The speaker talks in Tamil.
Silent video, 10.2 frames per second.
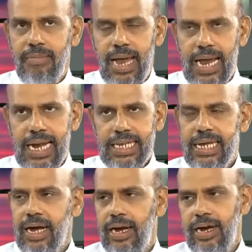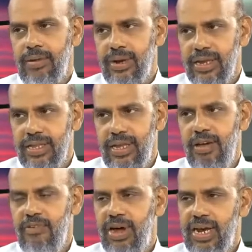மேல் அதிகாரியிடமிருந்து
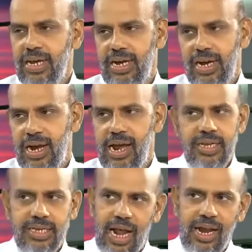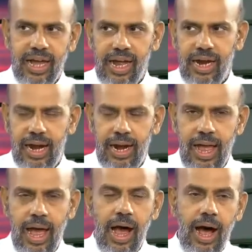வருகின்ற சலுகைகள்
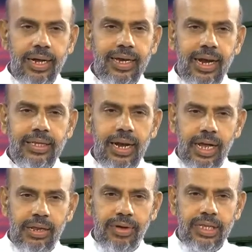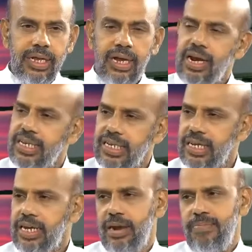ஆங்கிலத்தில் அதை வந்து
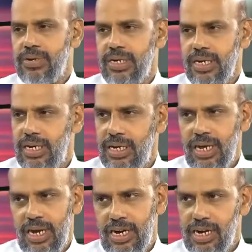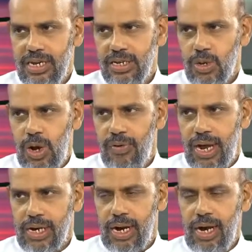ரெஸ்கிரிப்ட் என்று
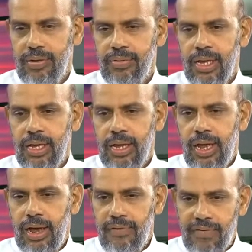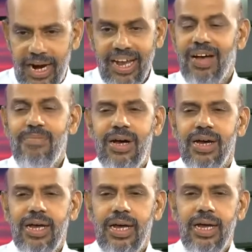சொல்வார்கள்
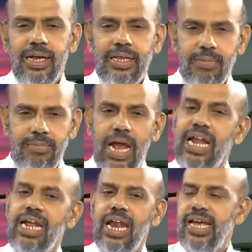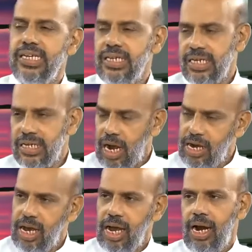வழக்கமாக இந்த மேல்நிலை
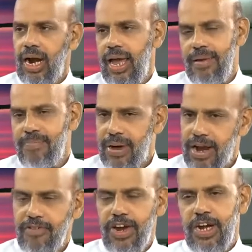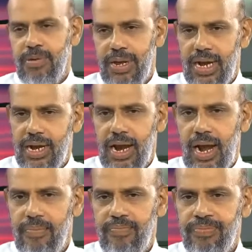சலுகைகளை பெற வேண்டுமென்றால்